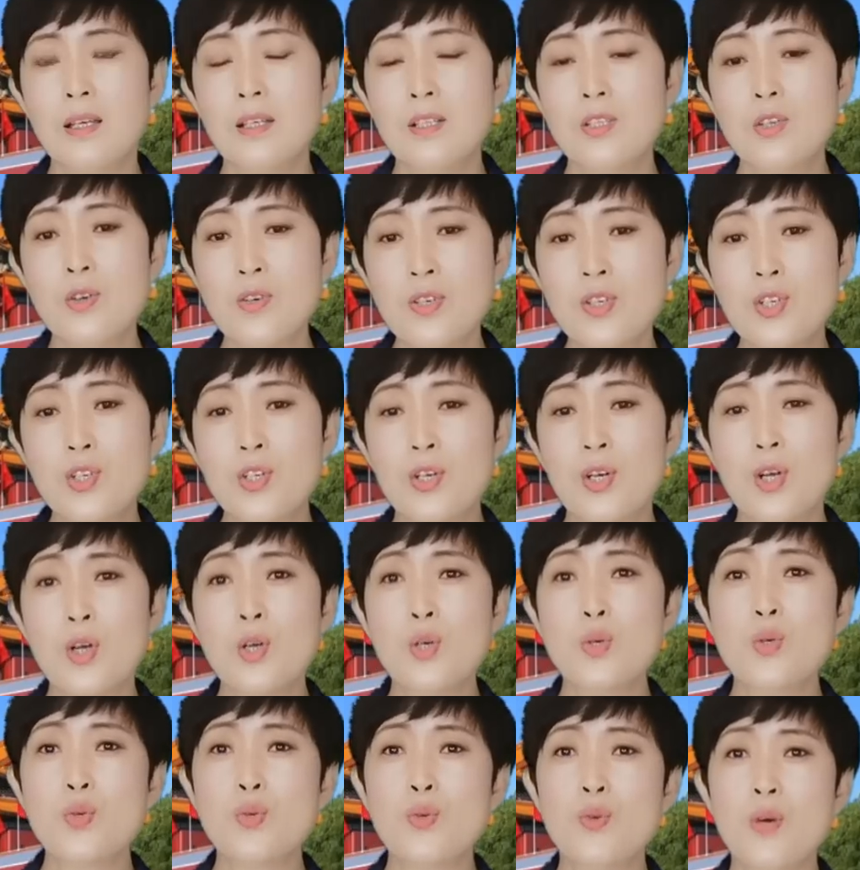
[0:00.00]
就只
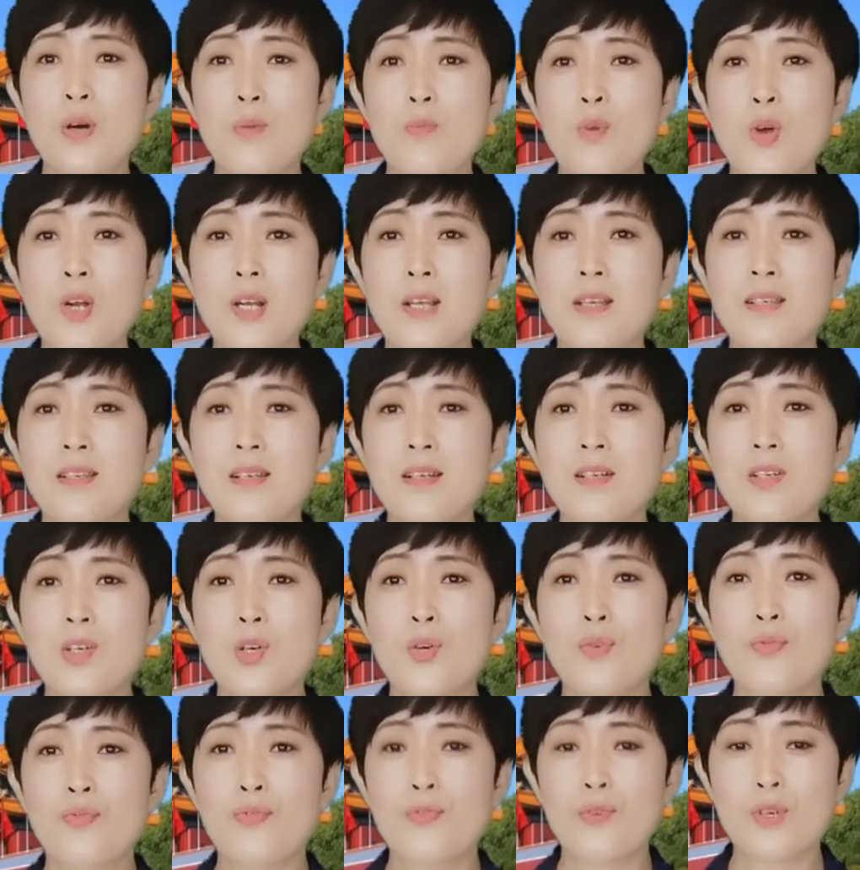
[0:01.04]
能说莫里森
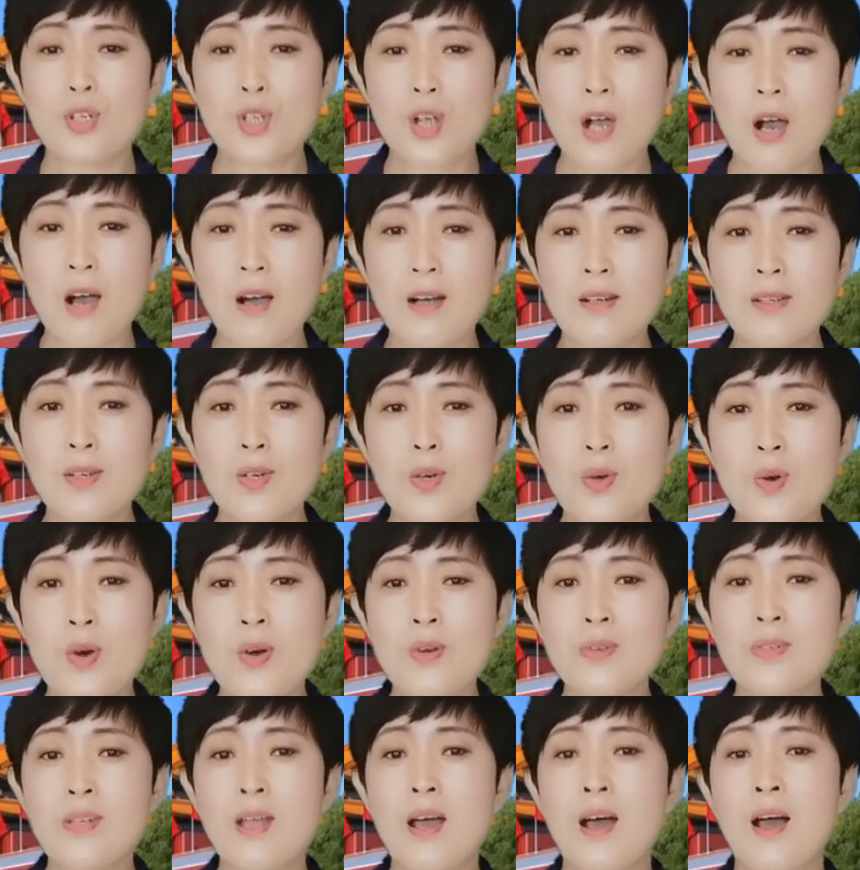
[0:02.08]
政府成
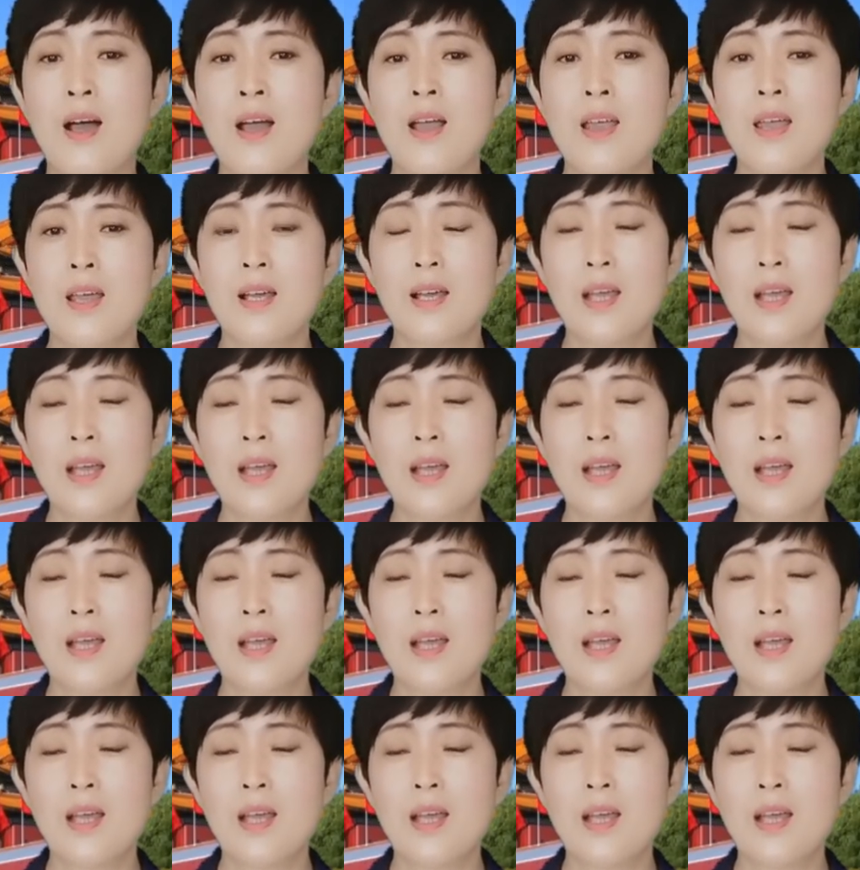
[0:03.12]
功的